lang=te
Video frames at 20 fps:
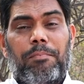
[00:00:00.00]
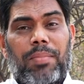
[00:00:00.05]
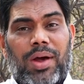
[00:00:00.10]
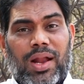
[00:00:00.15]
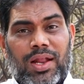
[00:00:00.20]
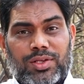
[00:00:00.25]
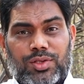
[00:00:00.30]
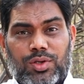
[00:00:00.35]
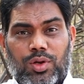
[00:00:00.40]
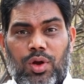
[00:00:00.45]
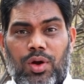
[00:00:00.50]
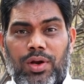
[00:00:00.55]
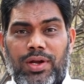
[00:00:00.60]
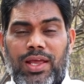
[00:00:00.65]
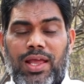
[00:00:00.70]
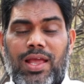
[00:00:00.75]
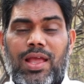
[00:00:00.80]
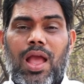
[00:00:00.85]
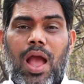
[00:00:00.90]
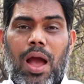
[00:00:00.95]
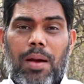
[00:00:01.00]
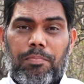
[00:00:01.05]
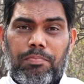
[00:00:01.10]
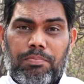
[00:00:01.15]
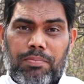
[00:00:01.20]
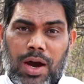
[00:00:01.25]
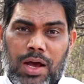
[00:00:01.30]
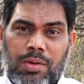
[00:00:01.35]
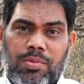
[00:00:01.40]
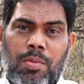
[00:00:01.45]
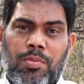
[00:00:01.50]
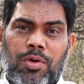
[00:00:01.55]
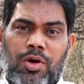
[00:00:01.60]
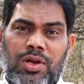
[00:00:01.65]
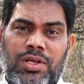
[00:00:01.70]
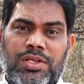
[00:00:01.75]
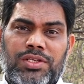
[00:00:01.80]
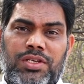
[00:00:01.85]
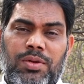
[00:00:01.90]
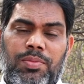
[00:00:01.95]
మనసులోని మర్మం
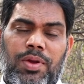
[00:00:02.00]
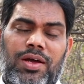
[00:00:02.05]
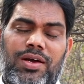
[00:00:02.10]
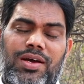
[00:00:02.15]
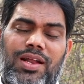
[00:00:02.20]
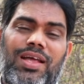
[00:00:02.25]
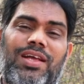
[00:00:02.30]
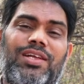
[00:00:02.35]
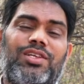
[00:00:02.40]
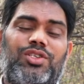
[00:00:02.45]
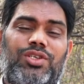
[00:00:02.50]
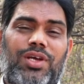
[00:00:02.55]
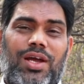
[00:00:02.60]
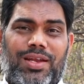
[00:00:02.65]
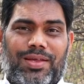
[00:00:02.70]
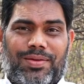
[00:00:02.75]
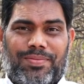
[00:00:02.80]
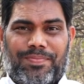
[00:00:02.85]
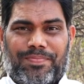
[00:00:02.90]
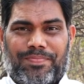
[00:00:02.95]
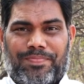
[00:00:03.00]
గురించి మనం గ్రహించాలి